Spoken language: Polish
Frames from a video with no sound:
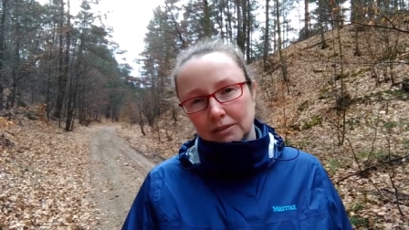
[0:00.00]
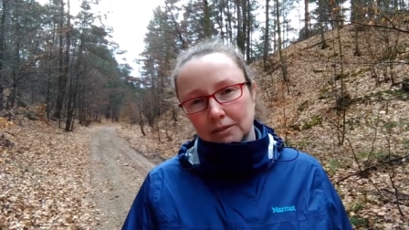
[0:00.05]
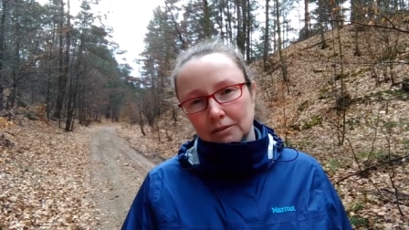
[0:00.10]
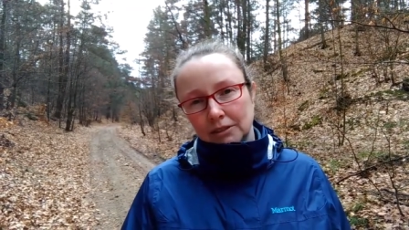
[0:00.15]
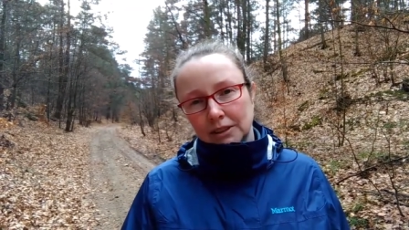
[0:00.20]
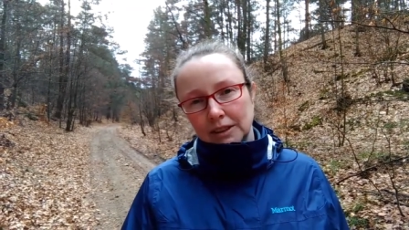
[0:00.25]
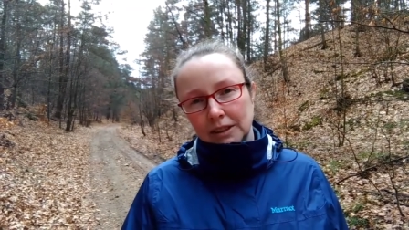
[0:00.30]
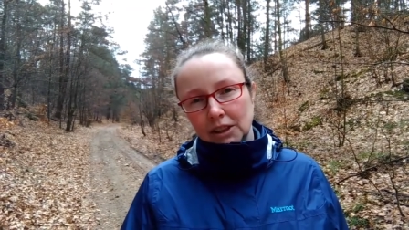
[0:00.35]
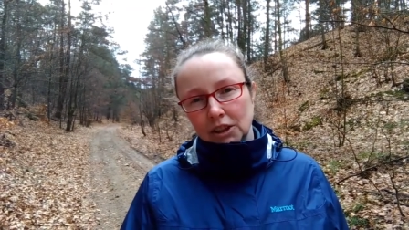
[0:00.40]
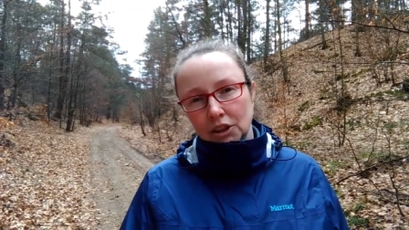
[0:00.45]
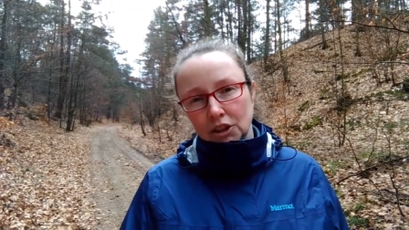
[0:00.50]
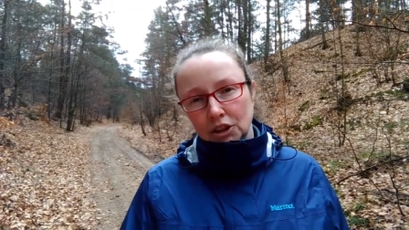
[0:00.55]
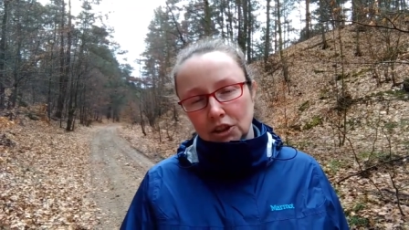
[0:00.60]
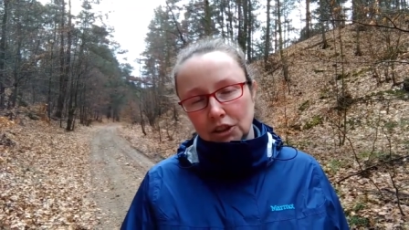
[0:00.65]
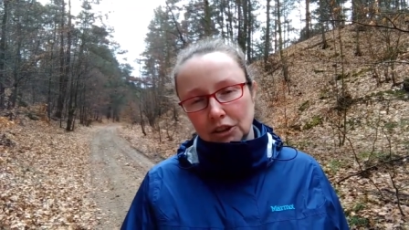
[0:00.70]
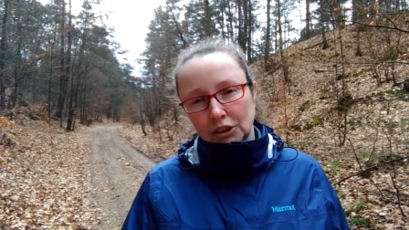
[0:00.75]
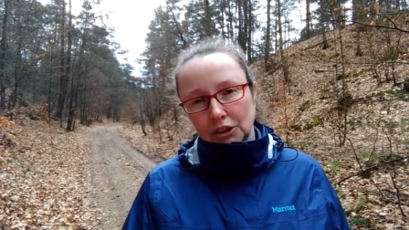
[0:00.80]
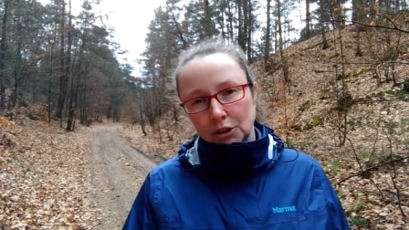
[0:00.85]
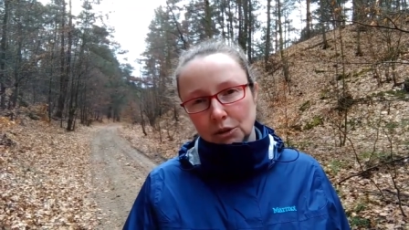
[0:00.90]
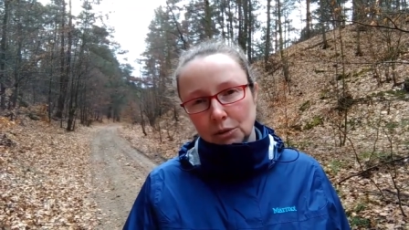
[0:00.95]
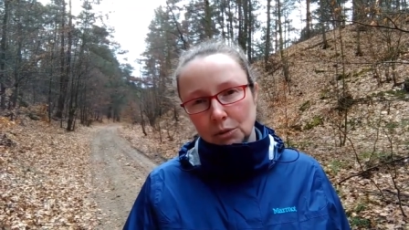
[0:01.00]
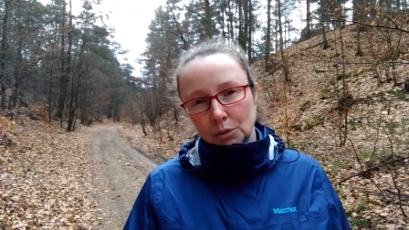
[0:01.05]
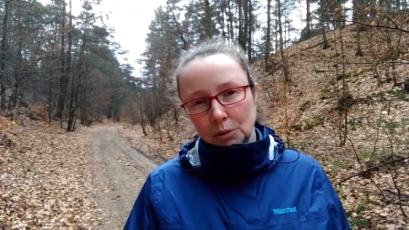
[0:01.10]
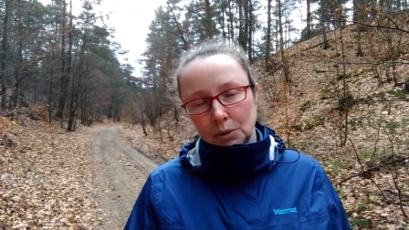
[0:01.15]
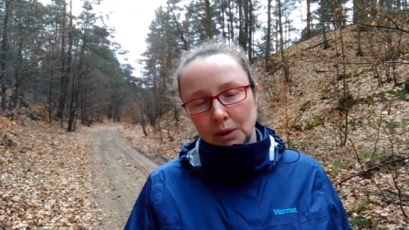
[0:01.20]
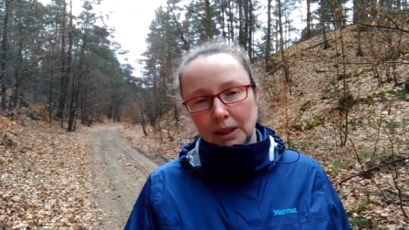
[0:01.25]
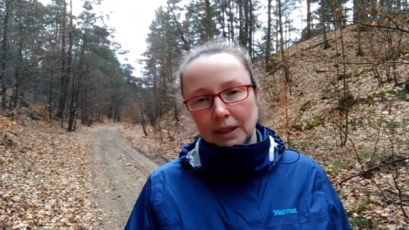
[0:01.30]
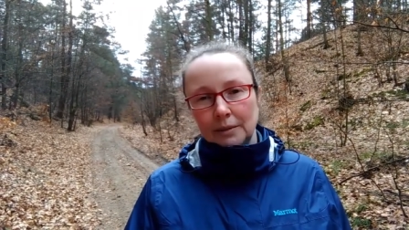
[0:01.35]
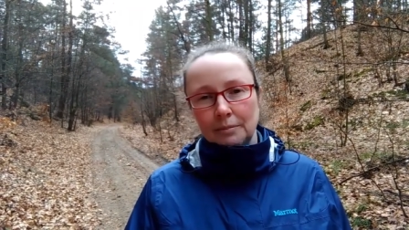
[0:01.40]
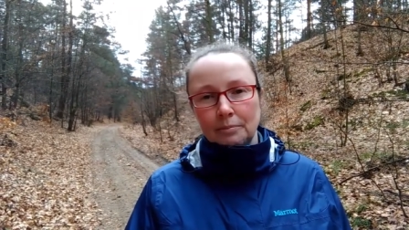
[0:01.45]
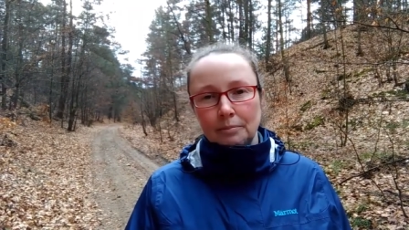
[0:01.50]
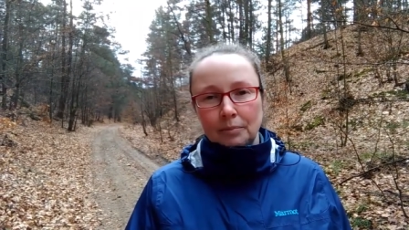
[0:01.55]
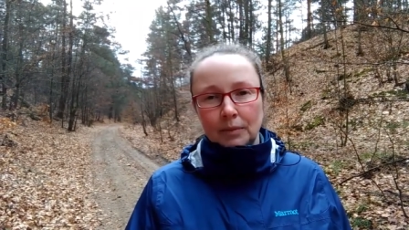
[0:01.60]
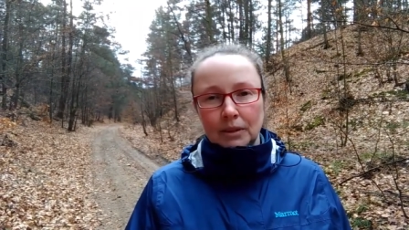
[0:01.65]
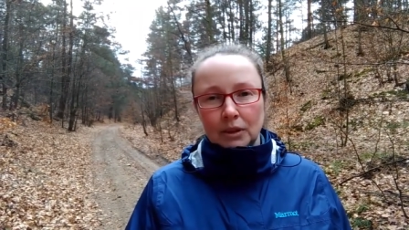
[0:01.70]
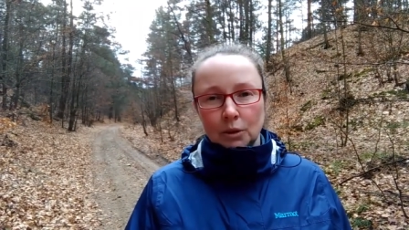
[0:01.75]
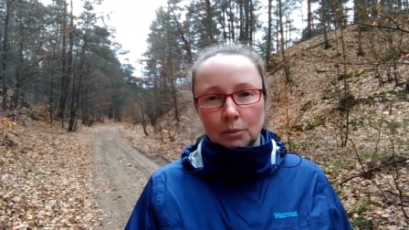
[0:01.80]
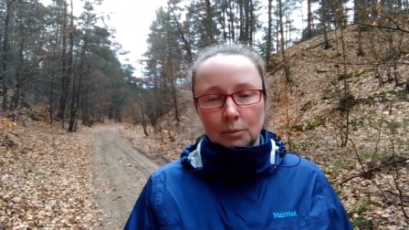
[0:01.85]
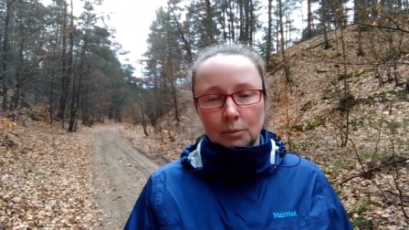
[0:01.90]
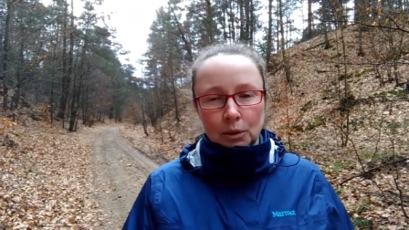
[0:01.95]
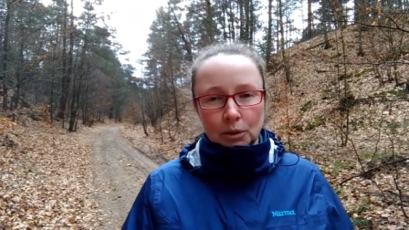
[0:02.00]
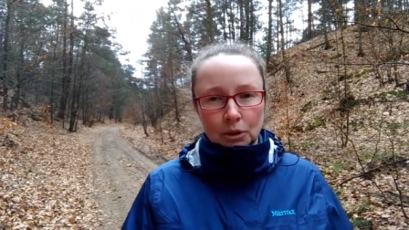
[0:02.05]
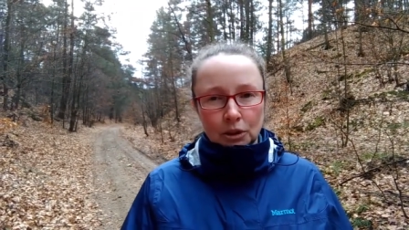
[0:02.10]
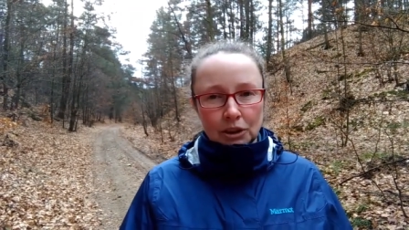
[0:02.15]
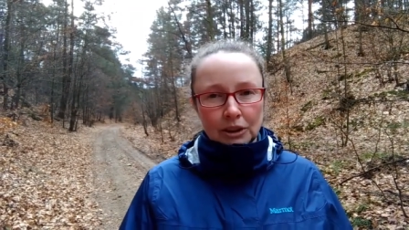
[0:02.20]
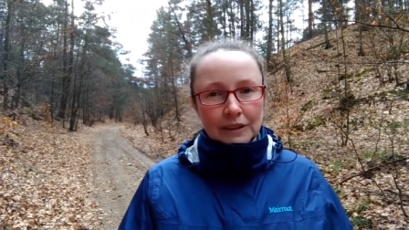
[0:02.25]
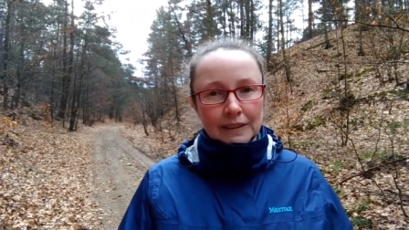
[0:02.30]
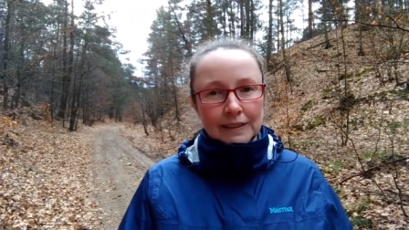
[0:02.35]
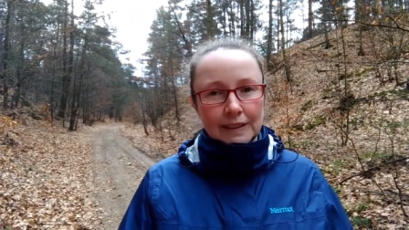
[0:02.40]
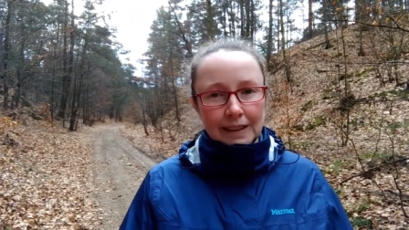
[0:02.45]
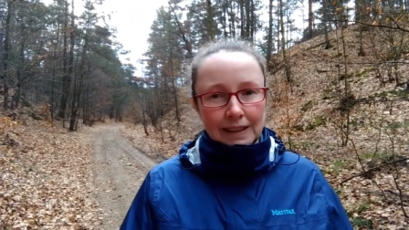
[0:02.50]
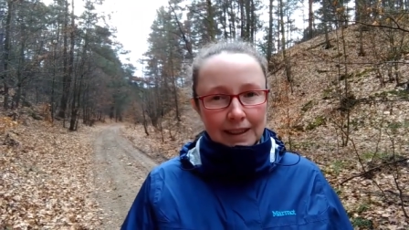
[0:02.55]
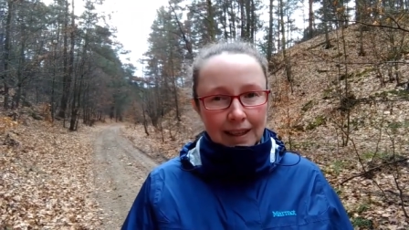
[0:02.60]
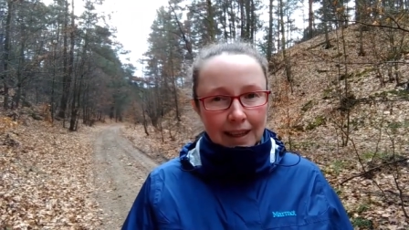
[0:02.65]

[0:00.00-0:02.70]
wzniesień, które są porośnięte